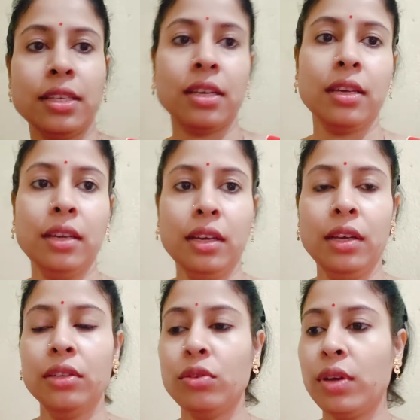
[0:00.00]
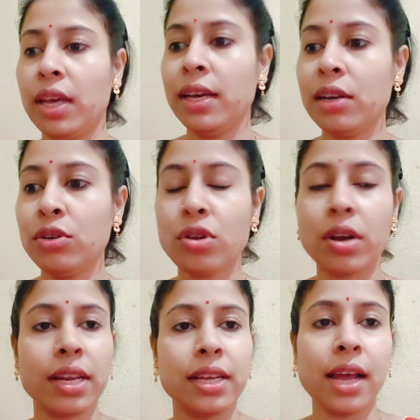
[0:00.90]
ঠিক আছে তো এই
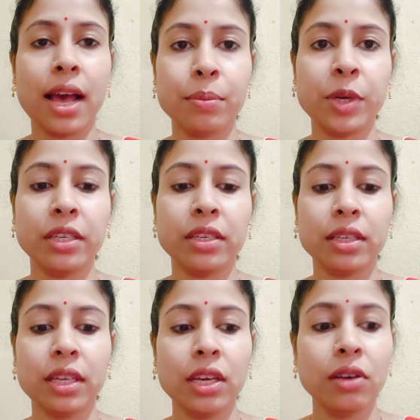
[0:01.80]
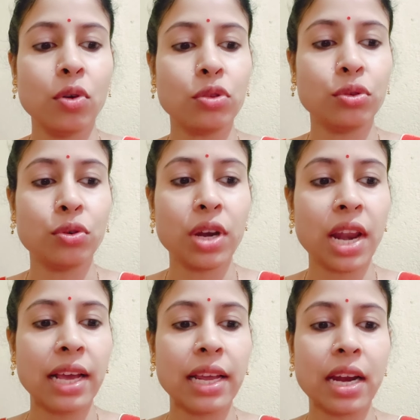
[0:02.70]
গেল সকালের আপডেট
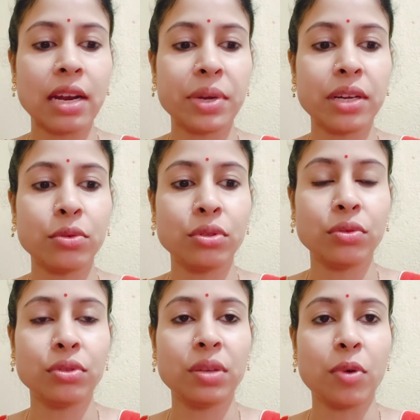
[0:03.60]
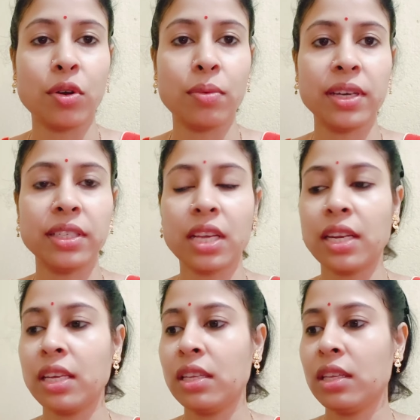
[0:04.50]
কতক্ষণ লাগে রান্নাবান্না করতে করতে
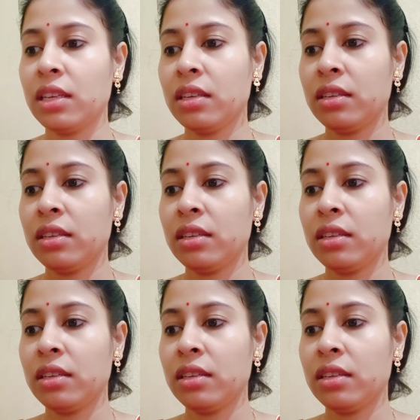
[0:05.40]
ভগবানই জানে